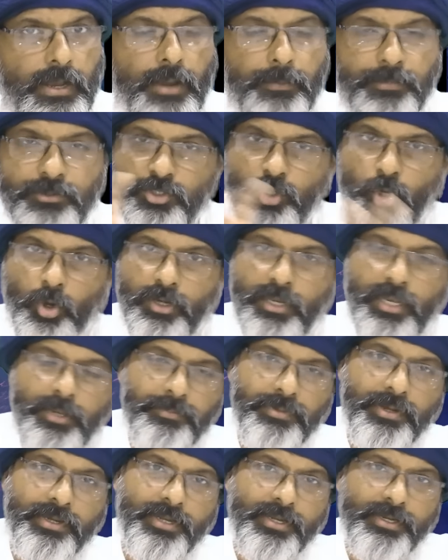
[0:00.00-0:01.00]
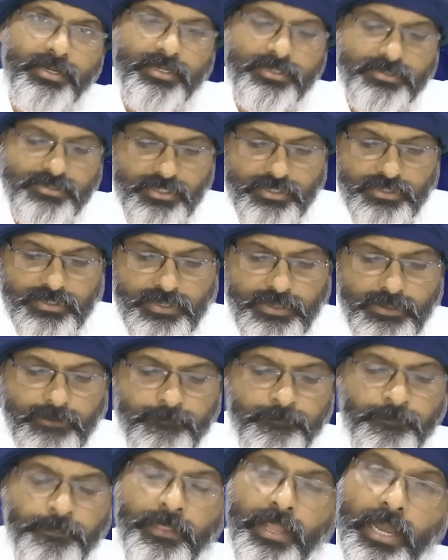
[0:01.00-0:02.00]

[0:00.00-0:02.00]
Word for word: आप इसे ऑनलाइन भी अटेंड कर सकते हैं